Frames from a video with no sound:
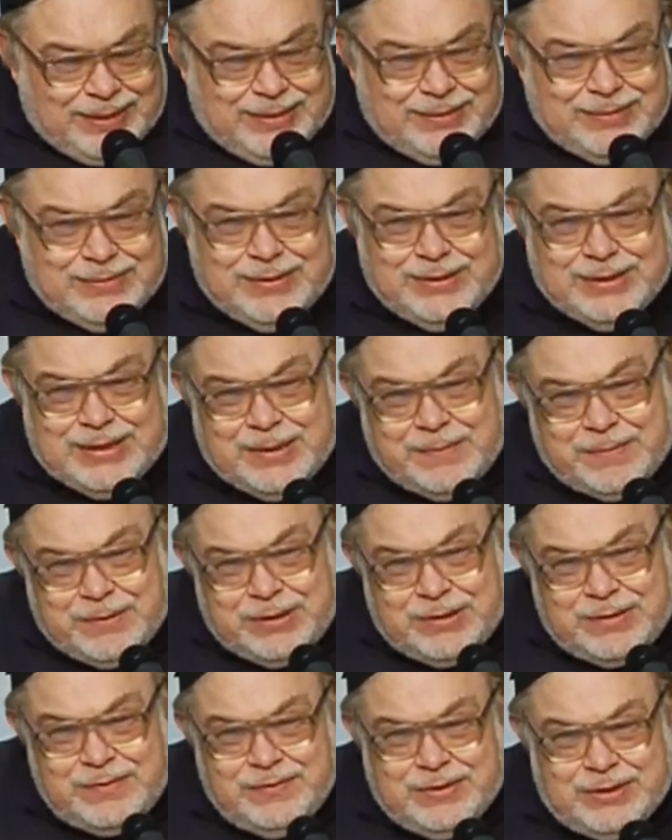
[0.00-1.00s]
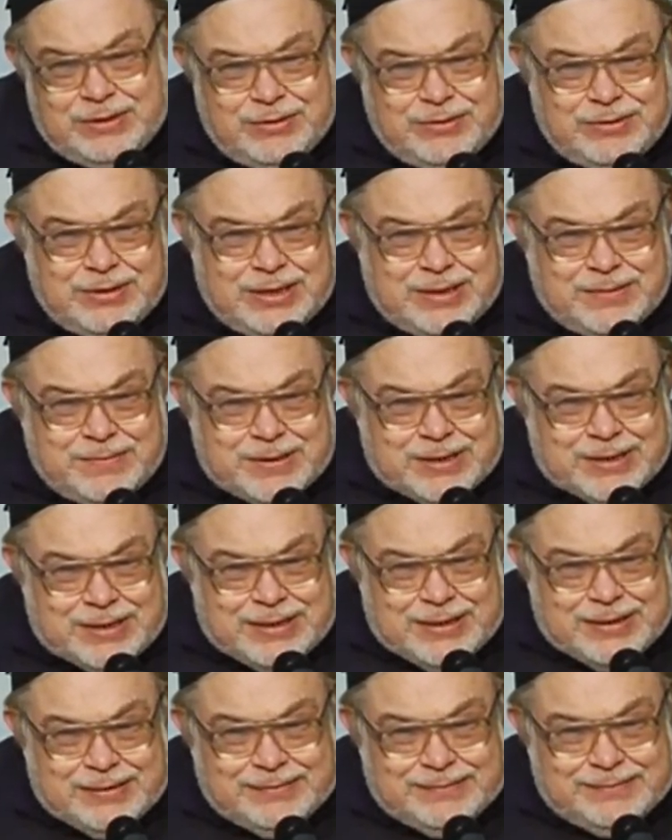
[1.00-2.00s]
Вот. А потом вернул
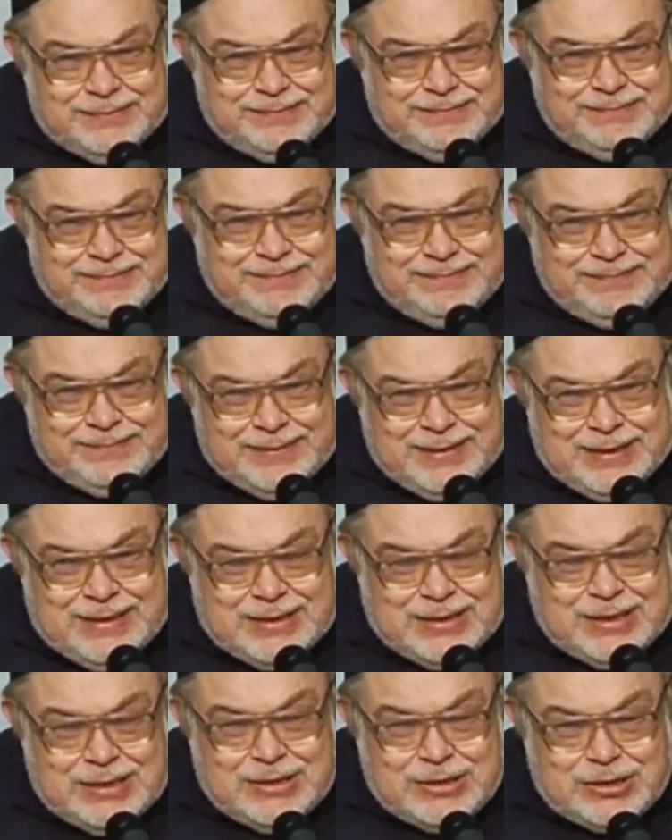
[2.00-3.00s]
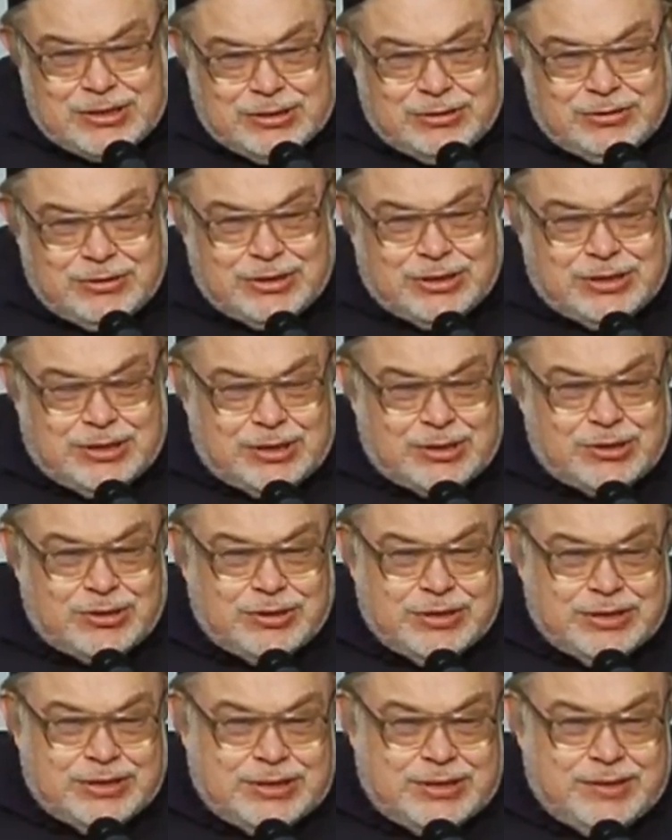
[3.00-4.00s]
обратно. Конечно, тоже
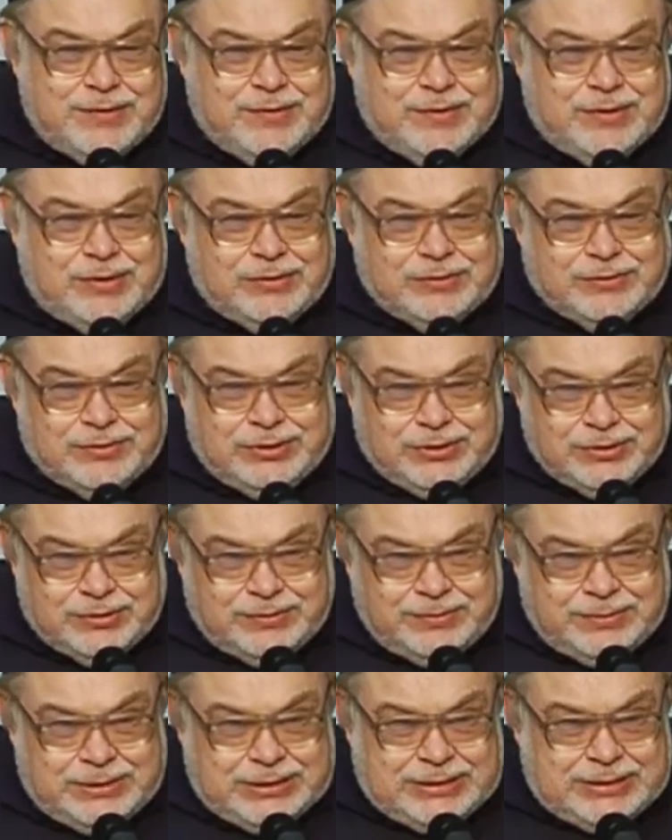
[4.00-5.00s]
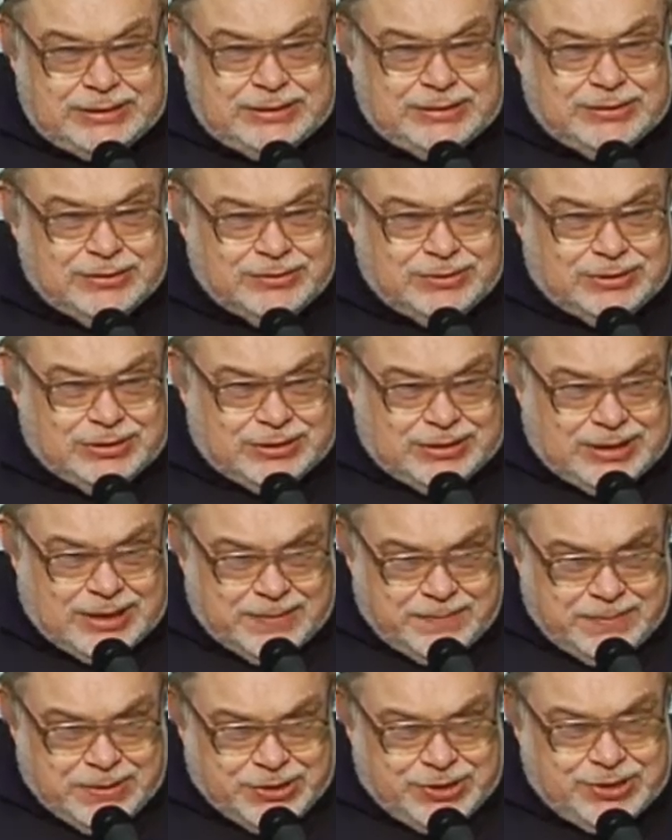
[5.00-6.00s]
хорошо, если вернул все вместе, но все-таки
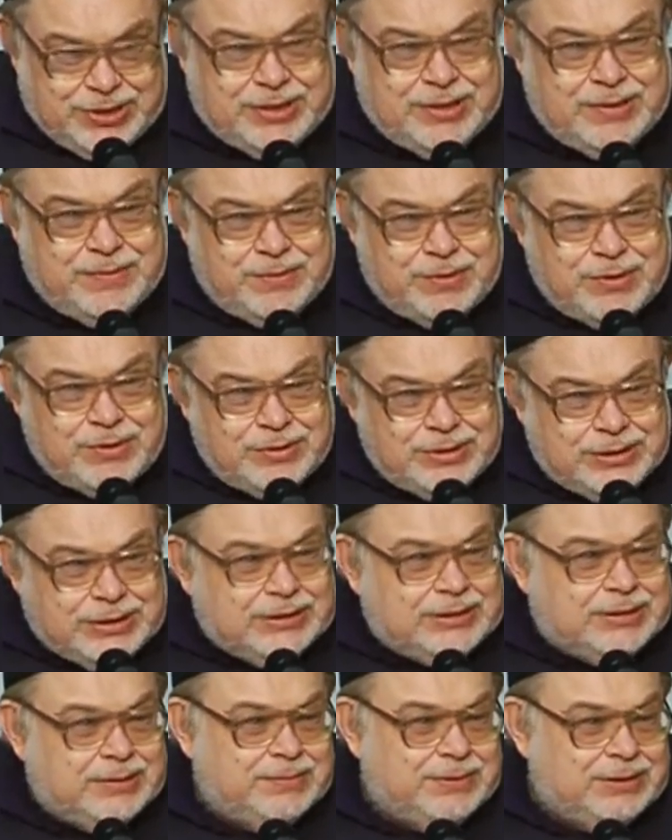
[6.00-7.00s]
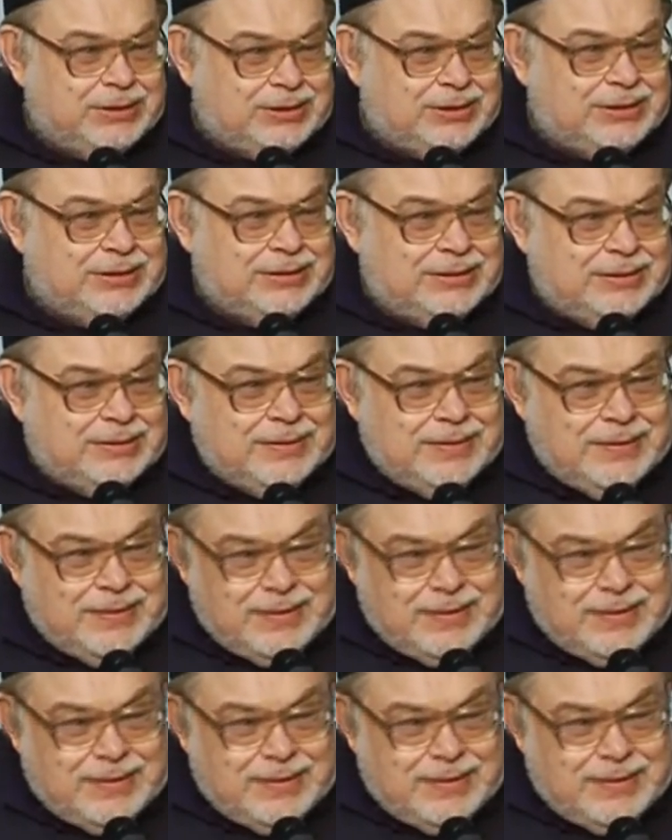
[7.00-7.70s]
обещанное Богу есть обещанное